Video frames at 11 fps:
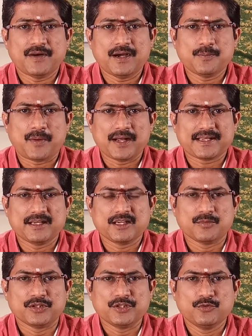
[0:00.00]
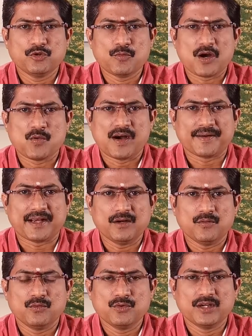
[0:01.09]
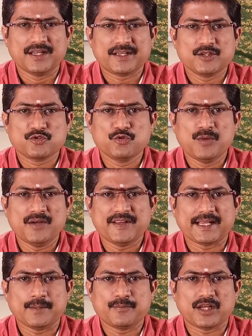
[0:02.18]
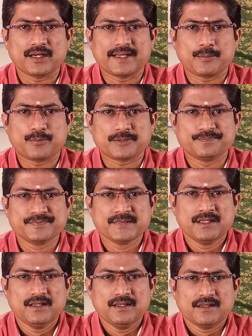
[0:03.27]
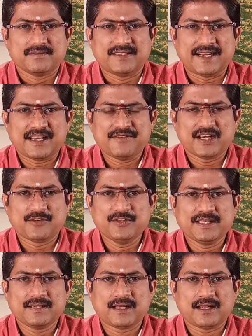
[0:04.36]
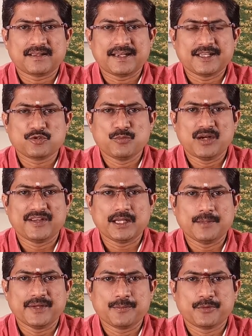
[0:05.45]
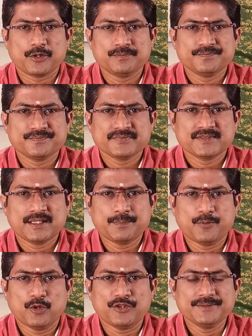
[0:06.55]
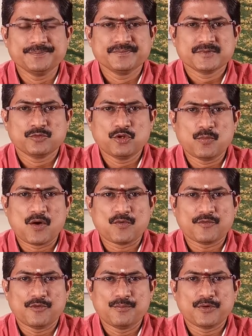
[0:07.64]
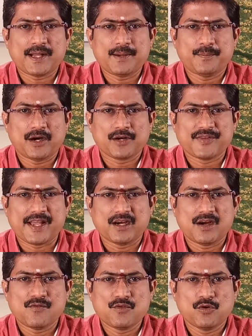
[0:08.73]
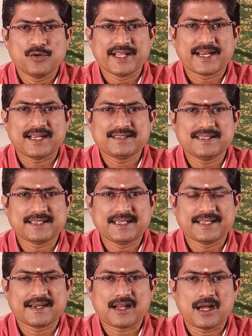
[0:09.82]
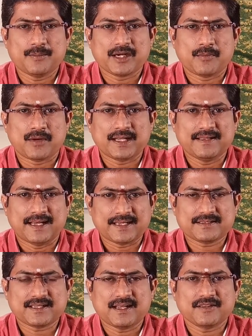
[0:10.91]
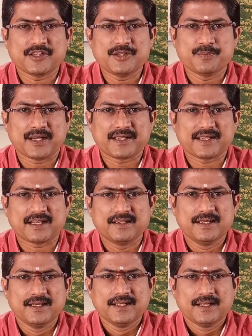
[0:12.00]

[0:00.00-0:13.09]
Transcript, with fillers: இவ்வாறு பார்க்கின்ற பொழுது குரு பகவானால் உங்களுக்கு சுப தான் ஏற்படும் தனவரவு இருந்தால்தானே சுபவிரயம் ஏற்படும் இப்பொழுது குரு பகவான் ஒன்பதாம் பார்வையாக உங்களுடைய ராசிக்கு இரண்டாம் இடமான தனஸ்தானத்தையும் பார்க்கிறார்